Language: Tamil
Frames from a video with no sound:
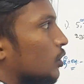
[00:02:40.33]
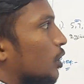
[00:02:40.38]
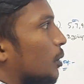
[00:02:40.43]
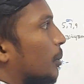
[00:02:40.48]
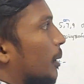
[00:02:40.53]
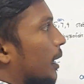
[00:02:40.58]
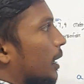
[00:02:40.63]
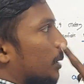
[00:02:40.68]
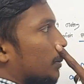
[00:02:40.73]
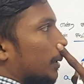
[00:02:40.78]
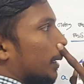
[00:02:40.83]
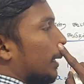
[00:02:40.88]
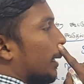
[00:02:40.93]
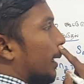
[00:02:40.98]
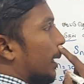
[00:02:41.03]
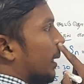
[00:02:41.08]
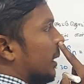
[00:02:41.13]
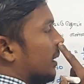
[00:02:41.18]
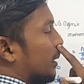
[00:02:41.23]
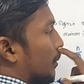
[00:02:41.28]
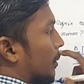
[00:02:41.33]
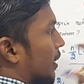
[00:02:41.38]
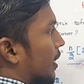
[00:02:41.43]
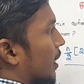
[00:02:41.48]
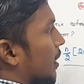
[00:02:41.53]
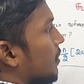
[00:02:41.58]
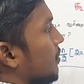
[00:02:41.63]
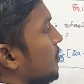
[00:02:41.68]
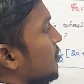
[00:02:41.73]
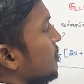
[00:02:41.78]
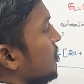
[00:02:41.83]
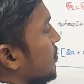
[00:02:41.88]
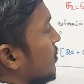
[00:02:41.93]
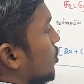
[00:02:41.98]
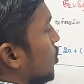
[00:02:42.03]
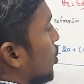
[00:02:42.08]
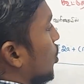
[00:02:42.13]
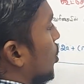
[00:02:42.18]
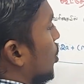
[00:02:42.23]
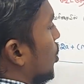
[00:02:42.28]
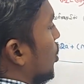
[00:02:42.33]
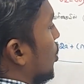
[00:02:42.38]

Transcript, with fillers: ஸோ அப்போ அடுத்து பண்ணிடலாம் அடுத்த என்னென்னா ஸோ